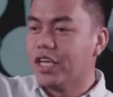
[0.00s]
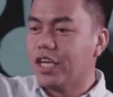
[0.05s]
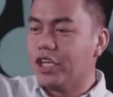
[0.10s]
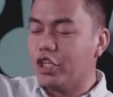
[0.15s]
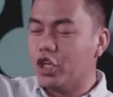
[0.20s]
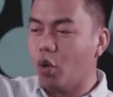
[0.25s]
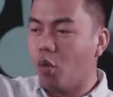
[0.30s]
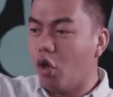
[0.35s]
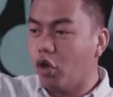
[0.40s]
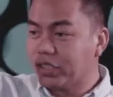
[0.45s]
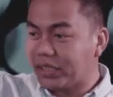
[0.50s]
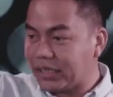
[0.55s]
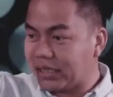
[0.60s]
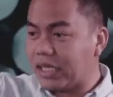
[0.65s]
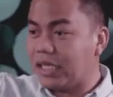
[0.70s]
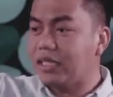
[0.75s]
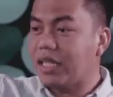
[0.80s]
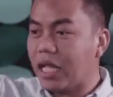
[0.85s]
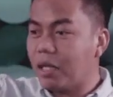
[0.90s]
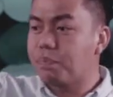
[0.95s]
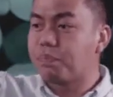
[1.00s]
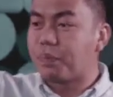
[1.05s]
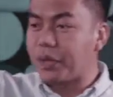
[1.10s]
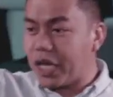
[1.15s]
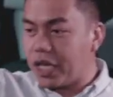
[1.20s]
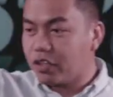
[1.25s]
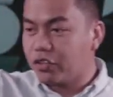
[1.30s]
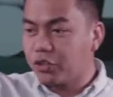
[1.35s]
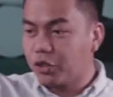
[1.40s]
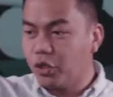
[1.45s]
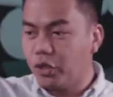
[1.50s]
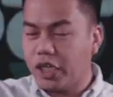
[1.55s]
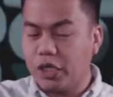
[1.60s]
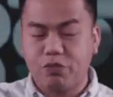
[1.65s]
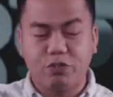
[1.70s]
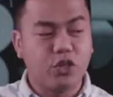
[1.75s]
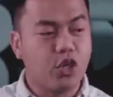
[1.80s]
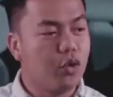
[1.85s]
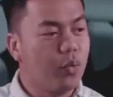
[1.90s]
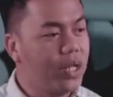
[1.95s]
You won't see that breakthrough
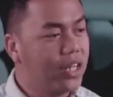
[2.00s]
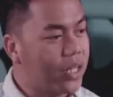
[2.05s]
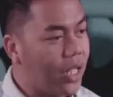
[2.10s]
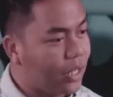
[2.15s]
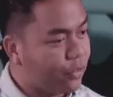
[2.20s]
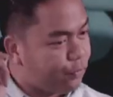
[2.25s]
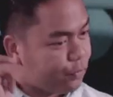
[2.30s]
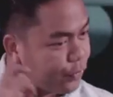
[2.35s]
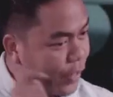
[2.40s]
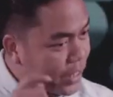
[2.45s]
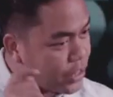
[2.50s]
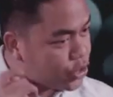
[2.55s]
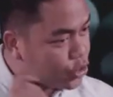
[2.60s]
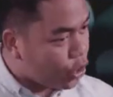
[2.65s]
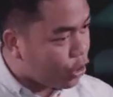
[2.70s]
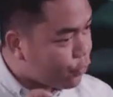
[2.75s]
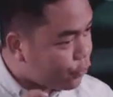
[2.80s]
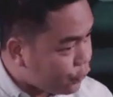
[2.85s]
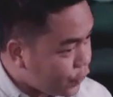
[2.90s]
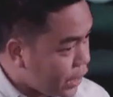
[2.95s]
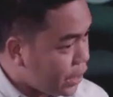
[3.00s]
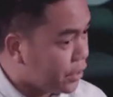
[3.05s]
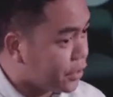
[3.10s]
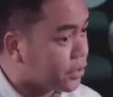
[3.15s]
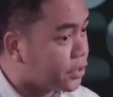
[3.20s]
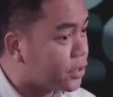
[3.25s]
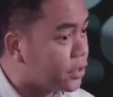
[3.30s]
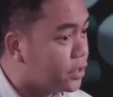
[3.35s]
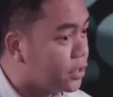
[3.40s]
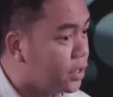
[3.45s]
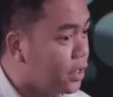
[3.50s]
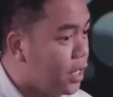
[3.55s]
if you will not face your fears.